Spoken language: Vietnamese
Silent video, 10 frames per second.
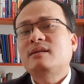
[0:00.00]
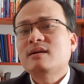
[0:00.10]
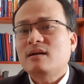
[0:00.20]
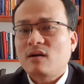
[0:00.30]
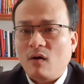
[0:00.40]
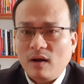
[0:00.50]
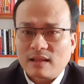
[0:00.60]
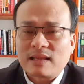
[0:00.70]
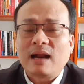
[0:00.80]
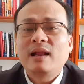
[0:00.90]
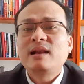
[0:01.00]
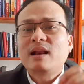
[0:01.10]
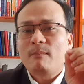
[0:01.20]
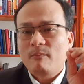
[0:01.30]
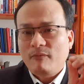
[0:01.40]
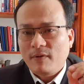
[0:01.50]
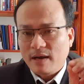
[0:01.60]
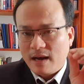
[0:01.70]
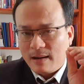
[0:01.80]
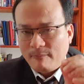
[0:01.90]
trước đó là tăng lên
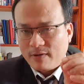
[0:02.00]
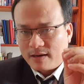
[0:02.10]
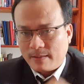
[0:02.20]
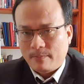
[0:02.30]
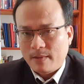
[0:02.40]
5,5%